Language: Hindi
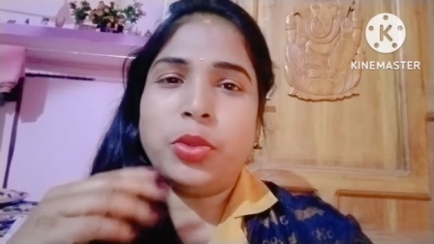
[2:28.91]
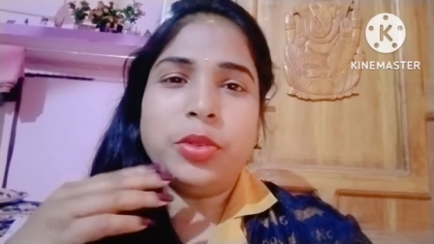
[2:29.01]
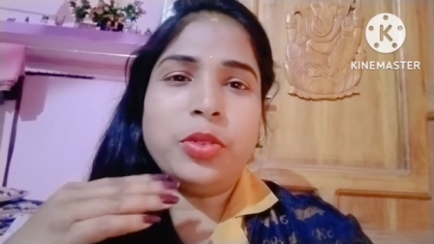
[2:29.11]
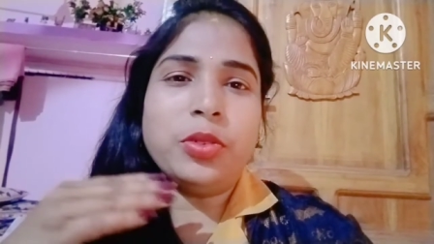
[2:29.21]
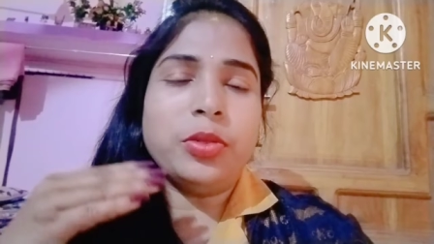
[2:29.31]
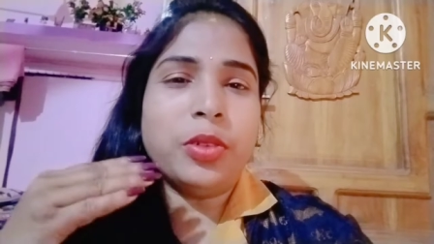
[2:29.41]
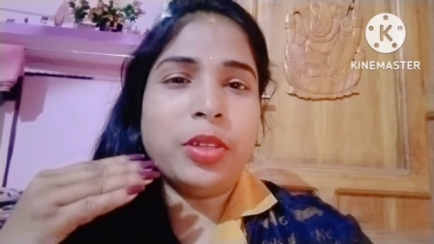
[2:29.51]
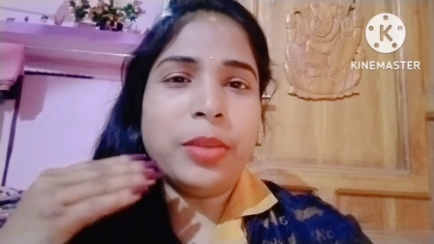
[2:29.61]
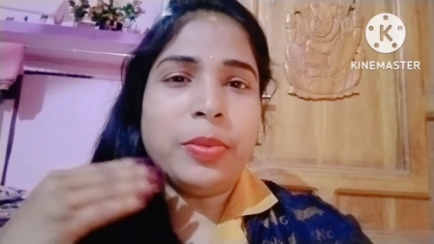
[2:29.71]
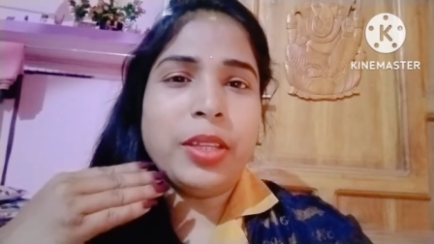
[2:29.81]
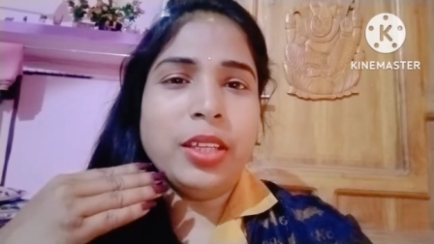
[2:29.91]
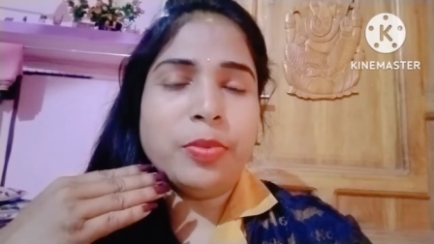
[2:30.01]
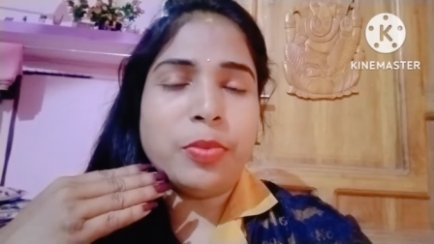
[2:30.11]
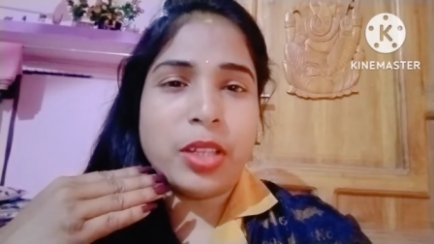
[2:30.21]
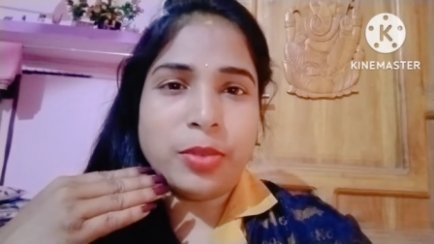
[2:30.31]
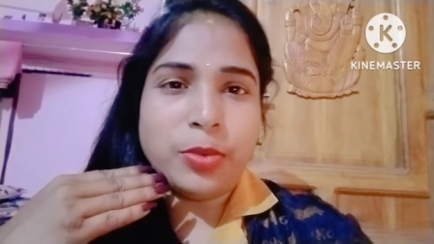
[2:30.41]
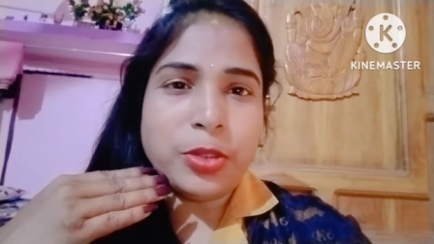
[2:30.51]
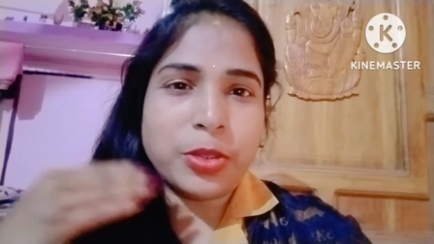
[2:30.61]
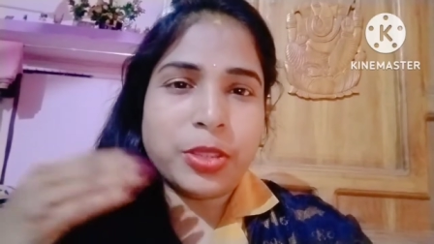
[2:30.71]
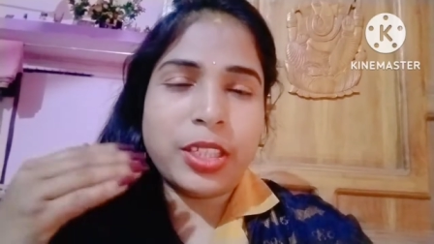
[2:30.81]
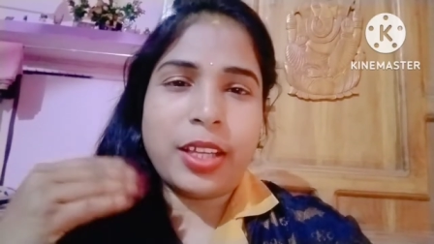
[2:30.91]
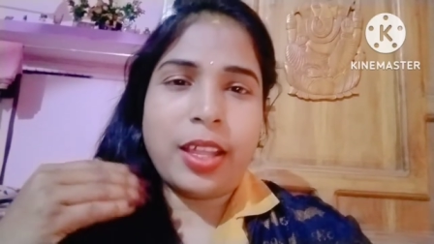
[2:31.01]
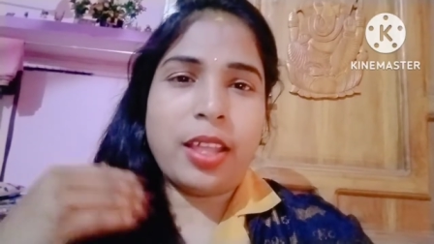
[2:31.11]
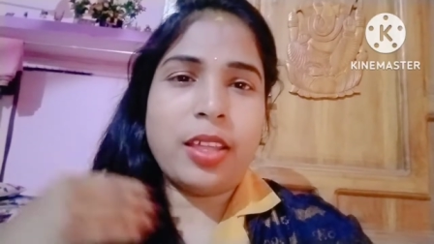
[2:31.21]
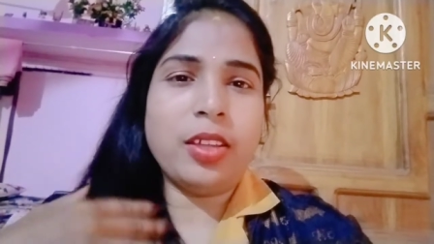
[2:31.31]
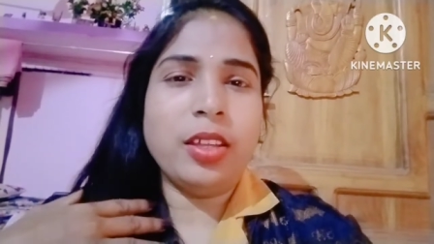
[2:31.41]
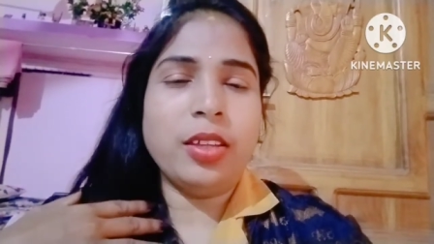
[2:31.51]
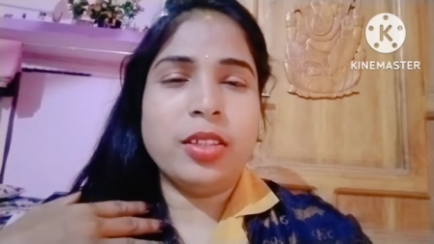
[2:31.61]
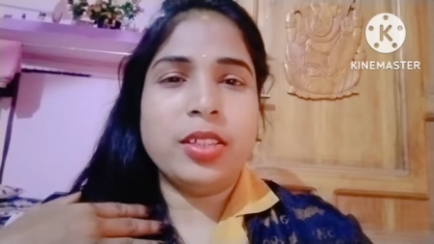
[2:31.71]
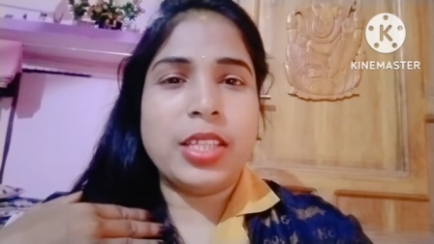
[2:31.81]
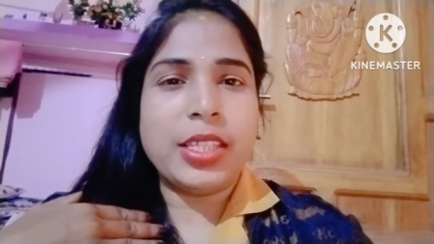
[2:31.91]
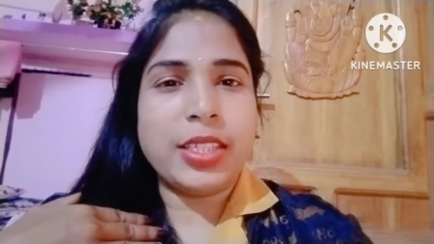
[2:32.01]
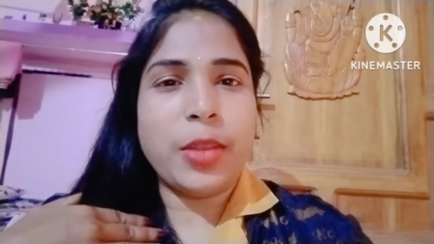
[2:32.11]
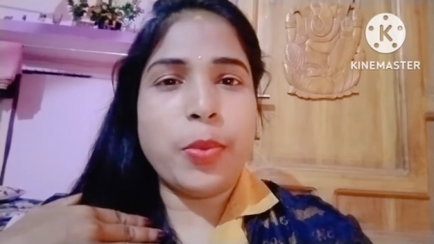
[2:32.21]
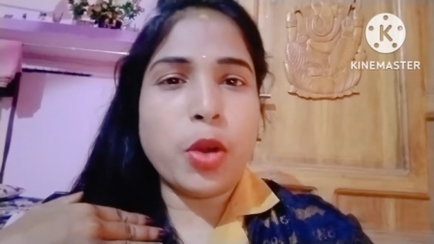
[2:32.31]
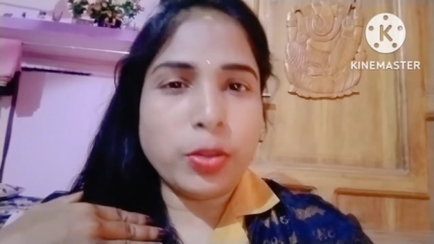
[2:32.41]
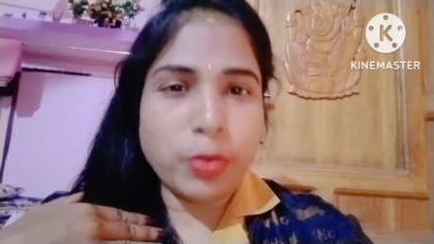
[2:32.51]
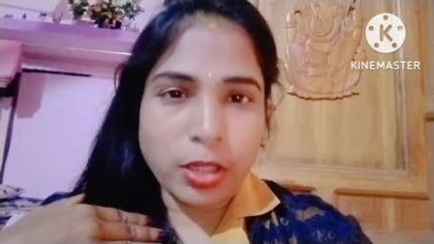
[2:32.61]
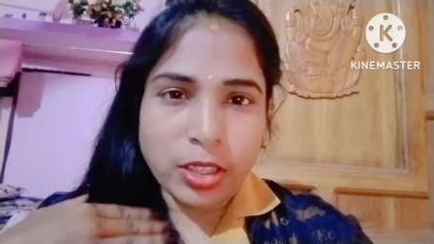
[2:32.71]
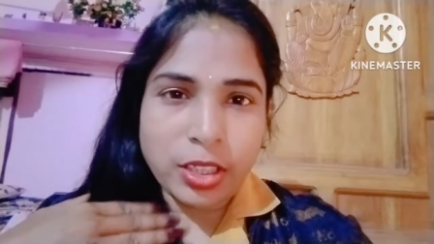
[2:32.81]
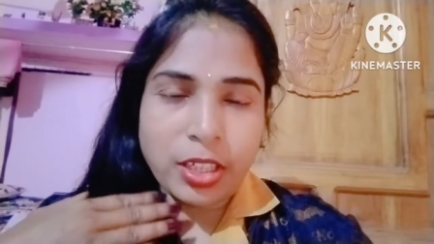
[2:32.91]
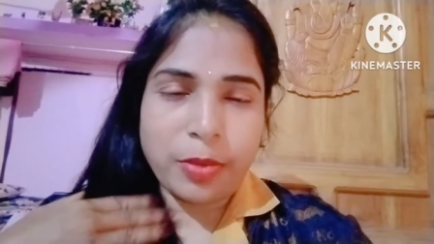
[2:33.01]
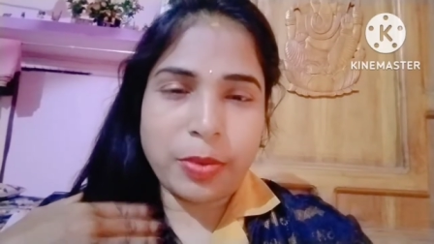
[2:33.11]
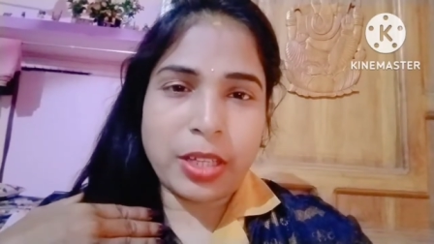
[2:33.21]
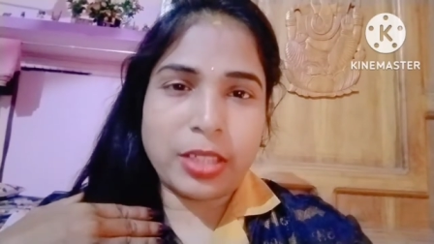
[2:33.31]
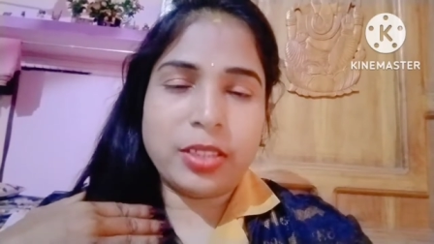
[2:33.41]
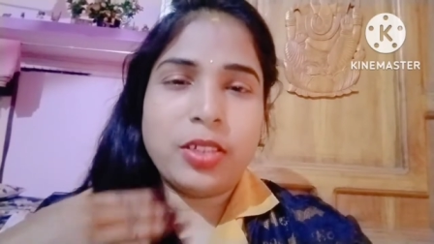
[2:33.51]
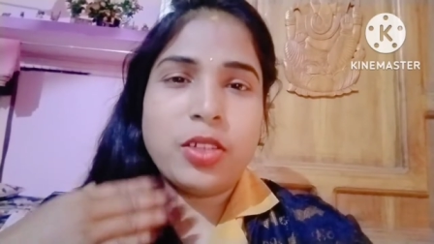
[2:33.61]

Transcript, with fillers: उन उन्होंने भी मेरा वीडियो को देखा है इसलिए बहुत बहुत धन्यवाद